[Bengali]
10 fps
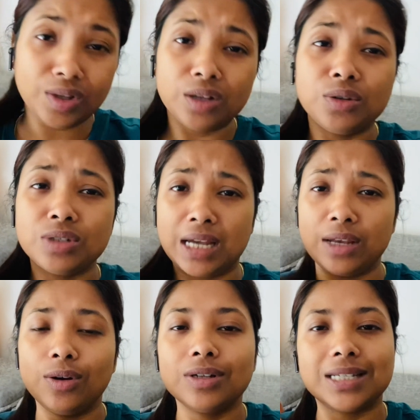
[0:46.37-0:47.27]
তো যাই
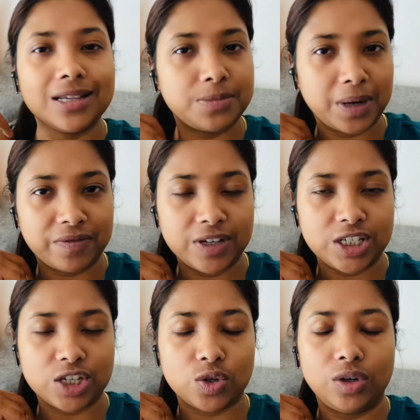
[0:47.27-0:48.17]
হোক জাস্ট ব্রেকফাস্ট
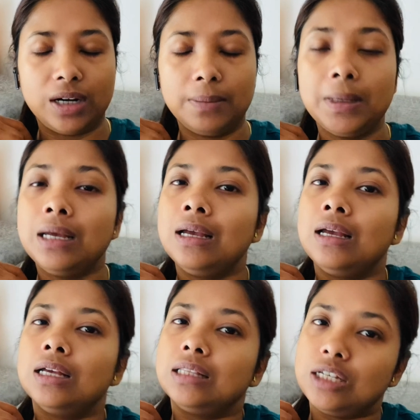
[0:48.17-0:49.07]
শেষ করলাম
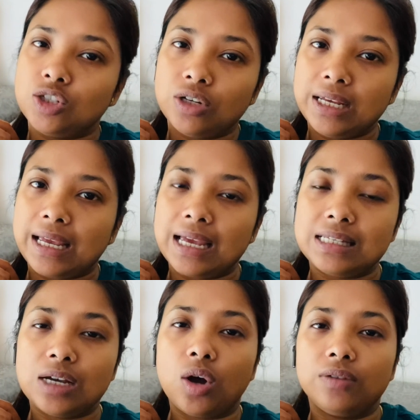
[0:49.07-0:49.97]
তিনজনেই
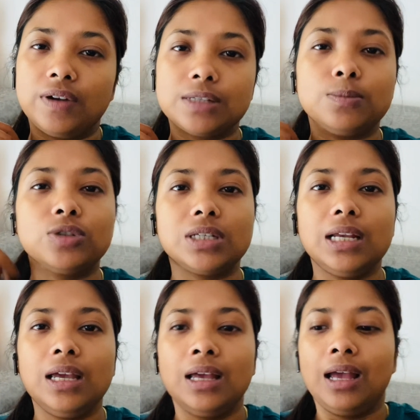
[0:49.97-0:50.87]
খেয়েছি কর্নফ্লেক্স মুসলি
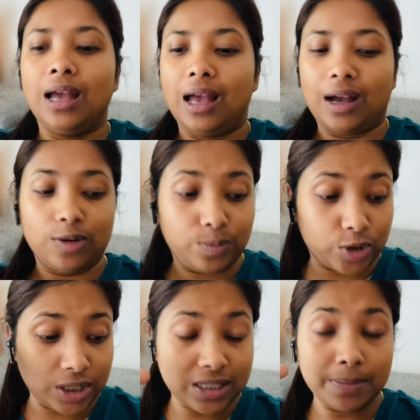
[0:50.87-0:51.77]
এখন
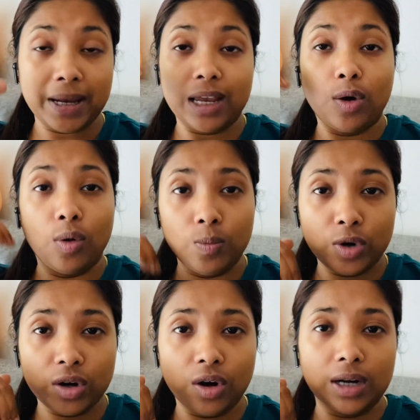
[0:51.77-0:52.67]
বসেছি মেয়েকে
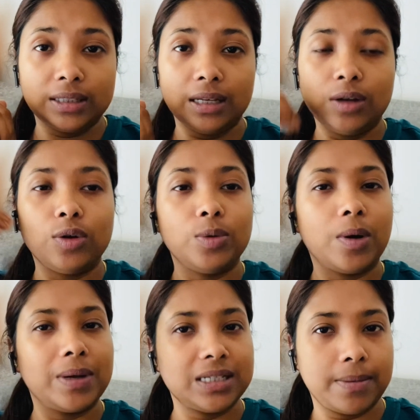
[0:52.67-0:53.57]
হোমওয়ার্ক করাতে অনুভব
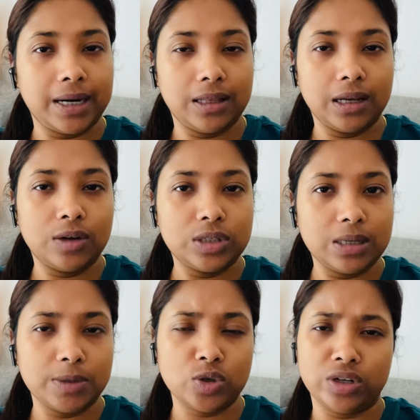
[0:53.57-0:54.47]
আজকে বাড়ি থেকে করছে
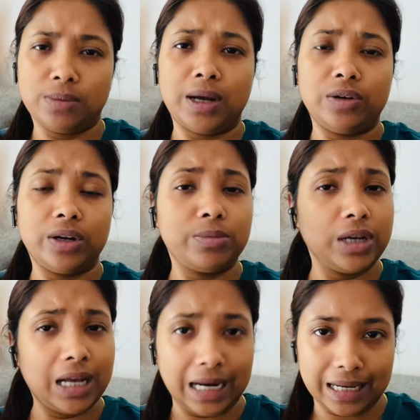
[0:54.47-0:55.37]
আমার শরীরটা ভালো নেই বলে
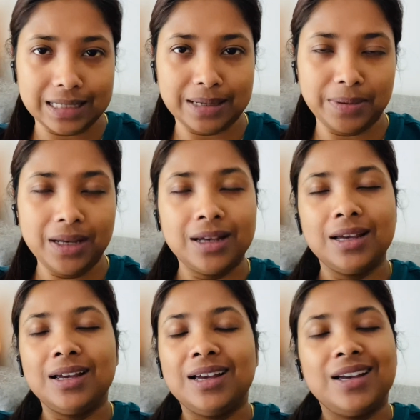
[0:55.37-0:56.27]
কালকে যাবে
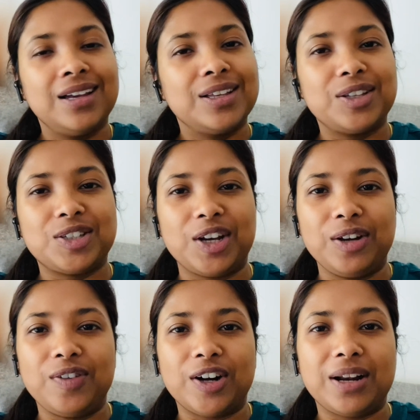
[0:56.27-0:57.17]
তো চলো
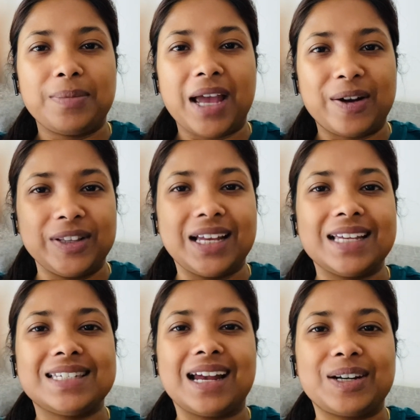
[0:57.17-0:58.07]
ব্লগটা আমি এখন থেকেই
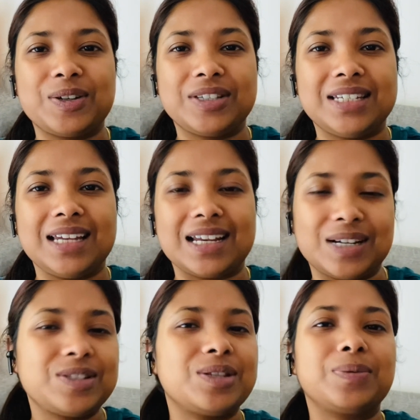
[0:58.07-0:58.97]
স্টার্ট করছি আশা
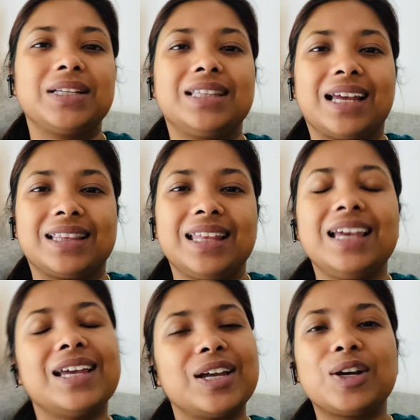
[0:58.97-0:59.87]
করছি তোমাদের দেখতে
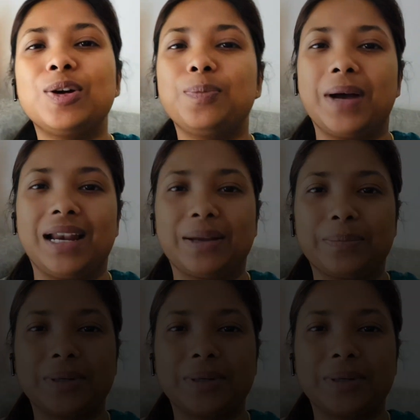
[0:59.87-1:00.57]
খুব ভালো লাগে